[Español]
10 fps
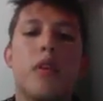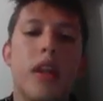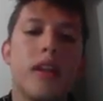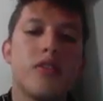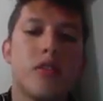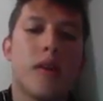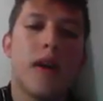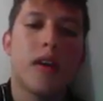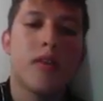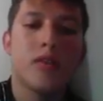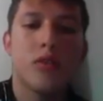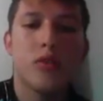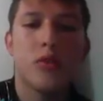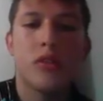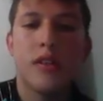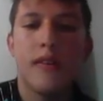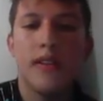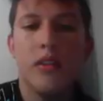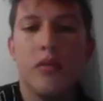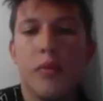Por derecho de trabajar con estos tubos de
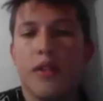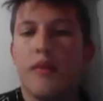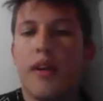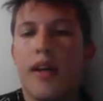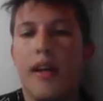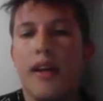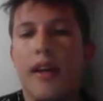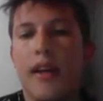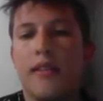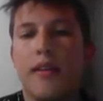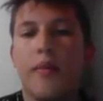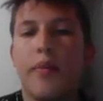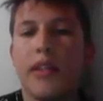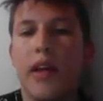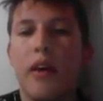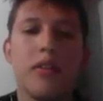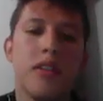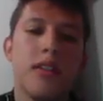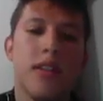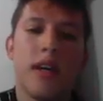vacío, por eso era que eran tan
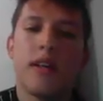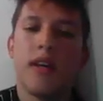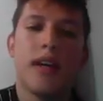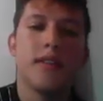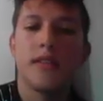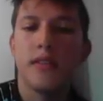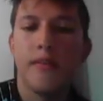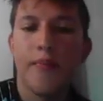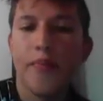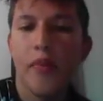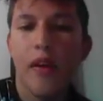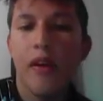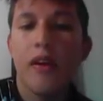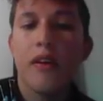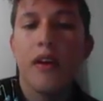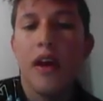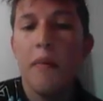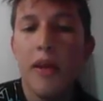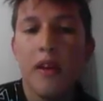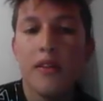pesados y tan gigantes.
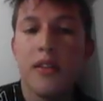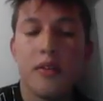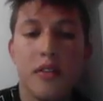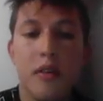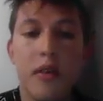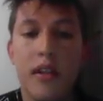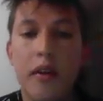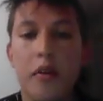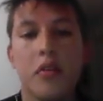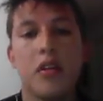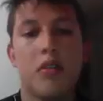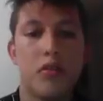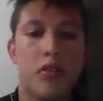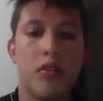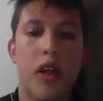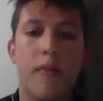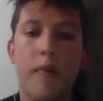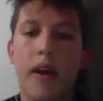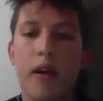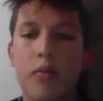En 1951 se construyó la
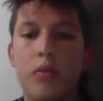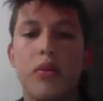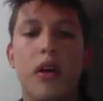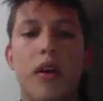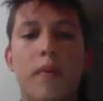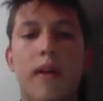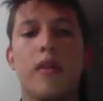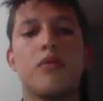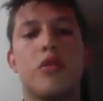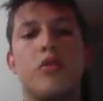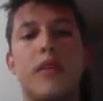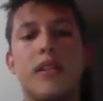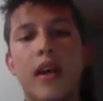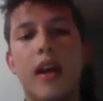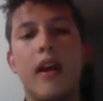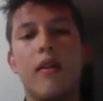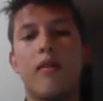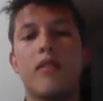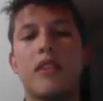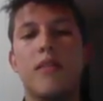primera computadora para uso comercial, la
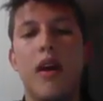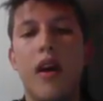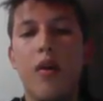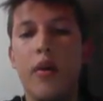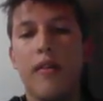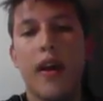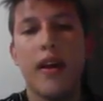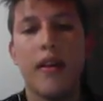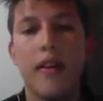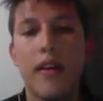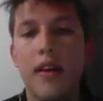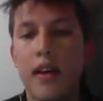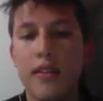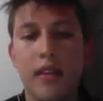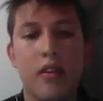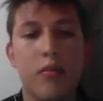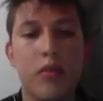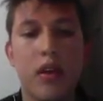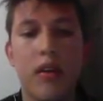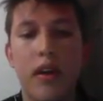cual fue llamada UNIVAC. Esta
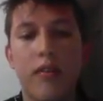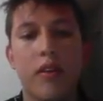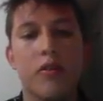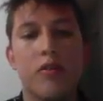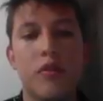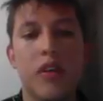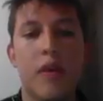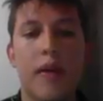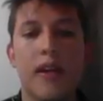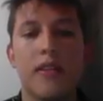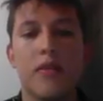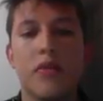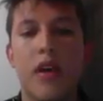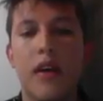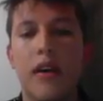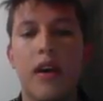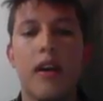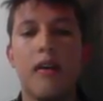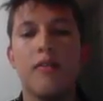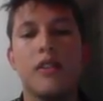computadora fue construida para ser usada
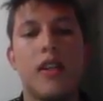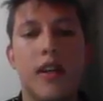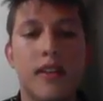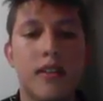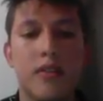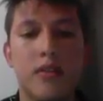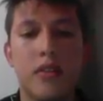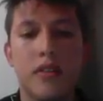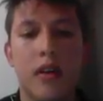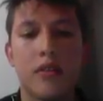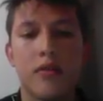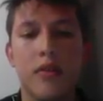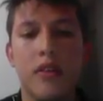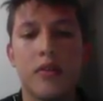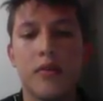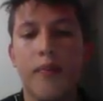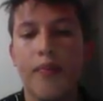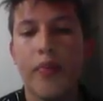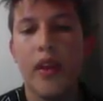en la Oficina de Censos de Estados Unidos.